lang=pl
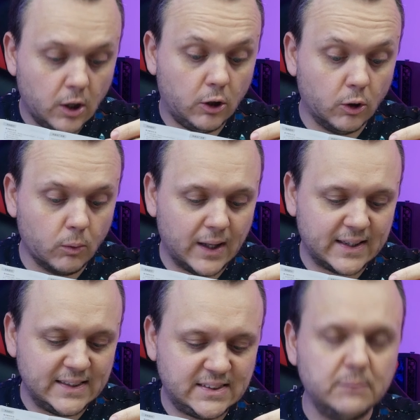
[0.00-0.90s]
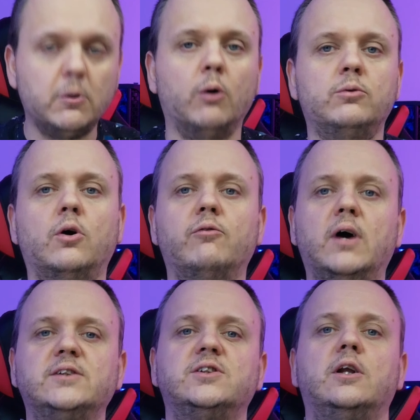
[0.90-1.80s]
Low latency mode. O
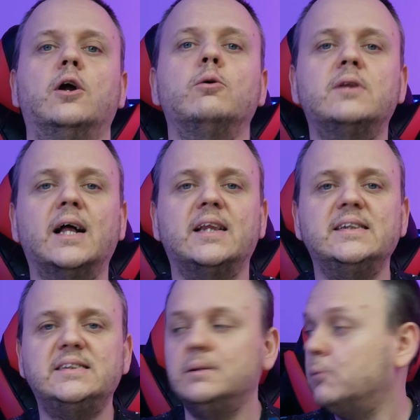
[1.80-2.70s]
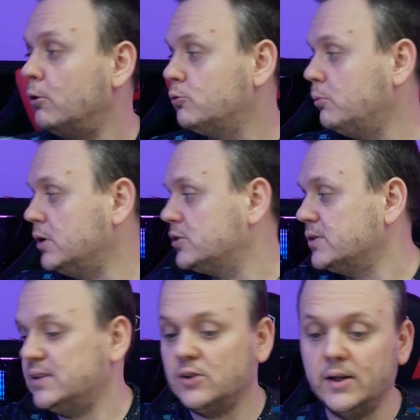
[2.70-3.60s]
właśnie, low latency mode, moi
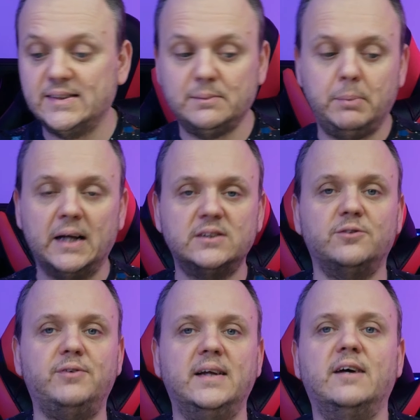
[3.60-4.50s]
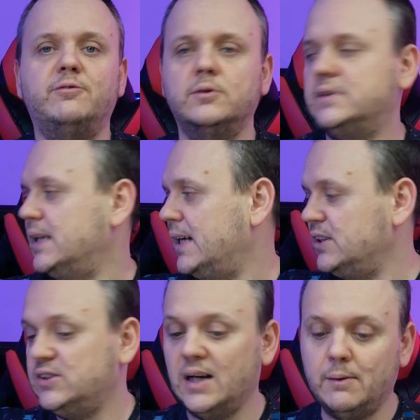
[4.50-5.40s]
drodzy, to jest bardzo fajna funkcja.
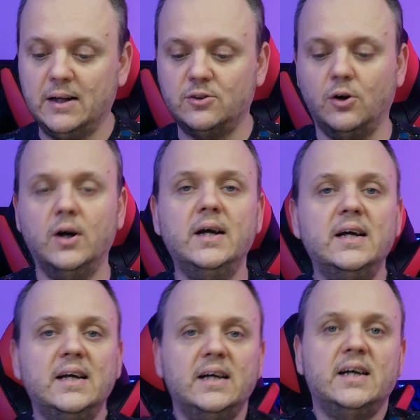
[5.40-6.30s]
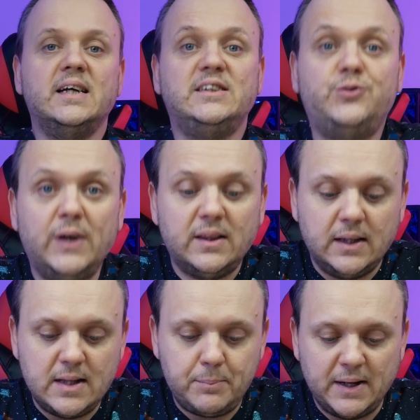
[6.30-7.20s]
Działa to
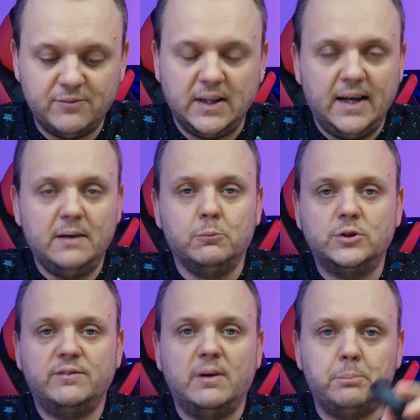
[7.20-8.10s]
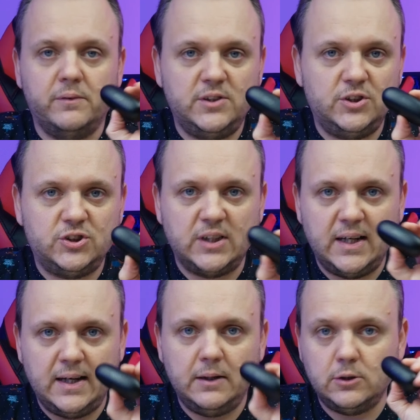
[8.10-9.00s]
świetnie, naprawdę. Muszę Wam powiedzieć,
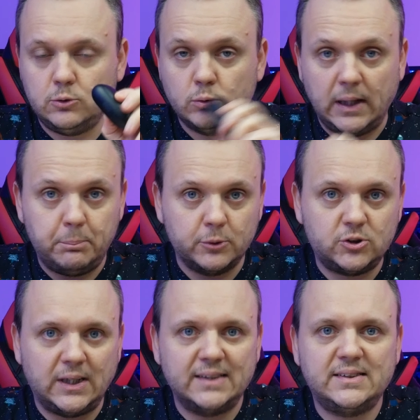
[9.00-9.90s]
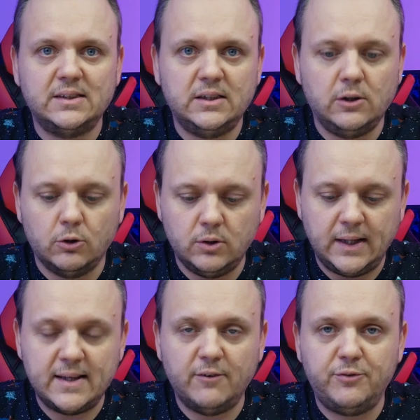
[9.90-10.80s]
że tutaj podczas e,
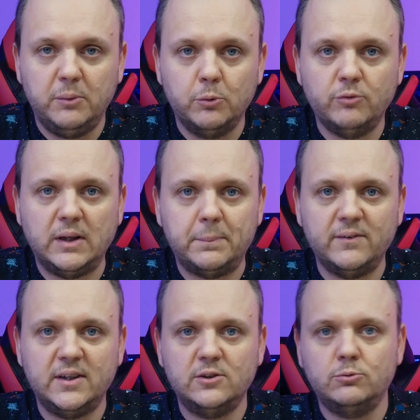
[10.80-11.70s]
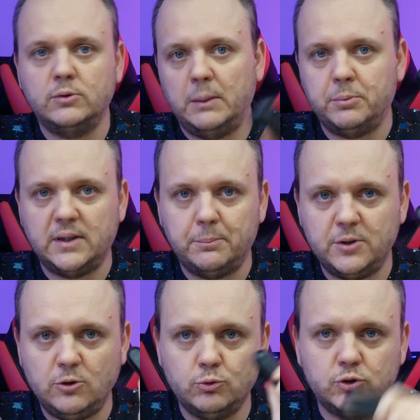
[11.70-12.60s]
oglądania filmów, naprawdę tutaj po
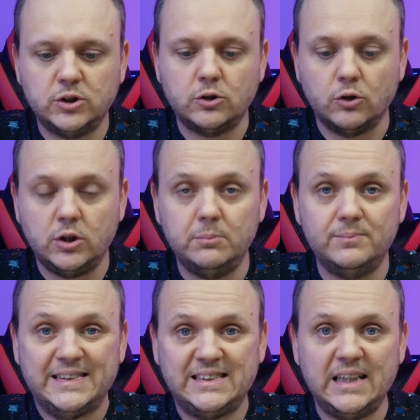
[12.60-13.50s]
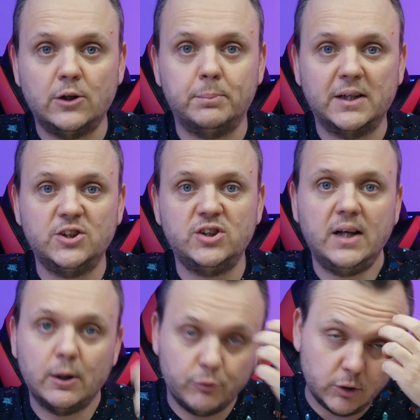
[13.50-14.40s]
tapnięciu trzykrotnym, zero praktycznie
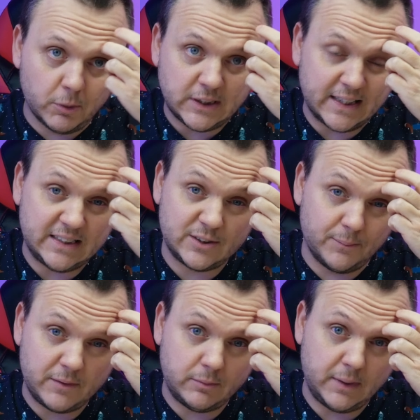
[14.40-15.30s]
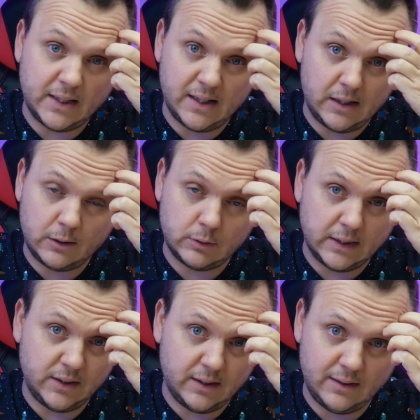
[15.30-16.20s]
lagów. No może jakieś są, nie wiem, ja
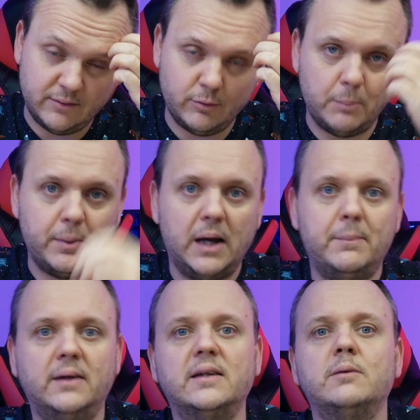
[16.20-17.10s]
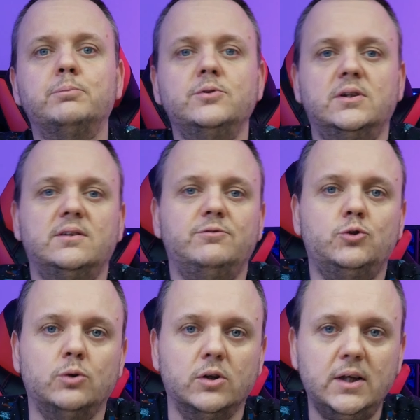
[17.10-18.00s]
akurat nie, nie wyłapałem, a na tym punkcie jestem
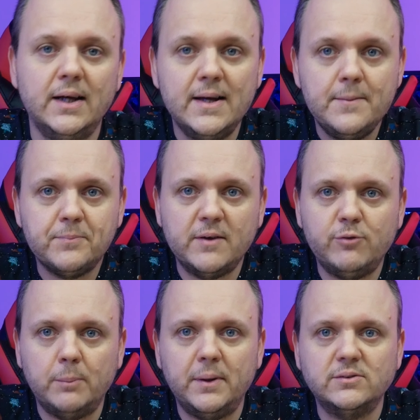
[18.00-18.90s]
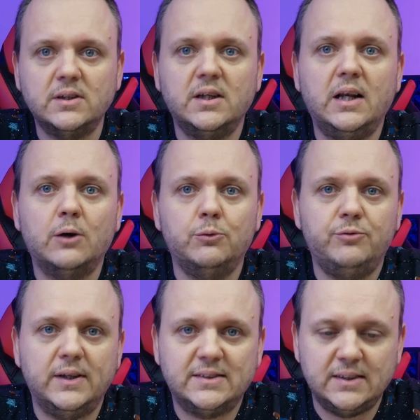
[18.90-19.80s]
wyczulony. Nie wyłapałem żadnych lagów,
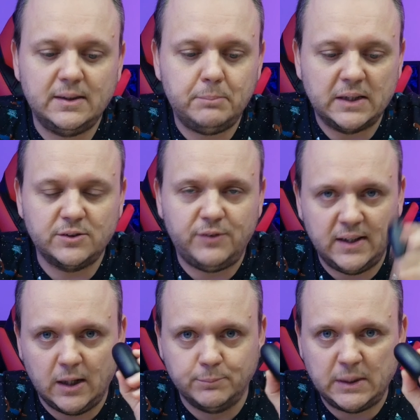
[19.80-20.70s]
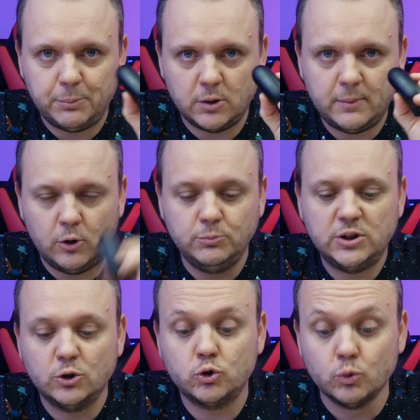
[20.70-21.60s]
więc e, bardzo fajna opcja, podobało mi
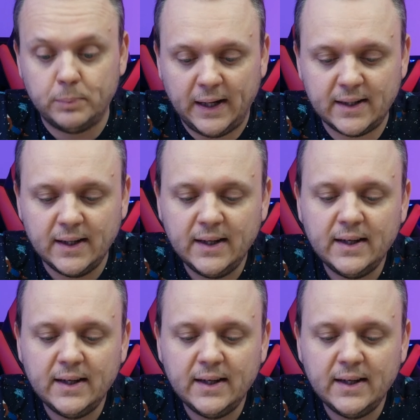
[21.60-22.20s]
się to super.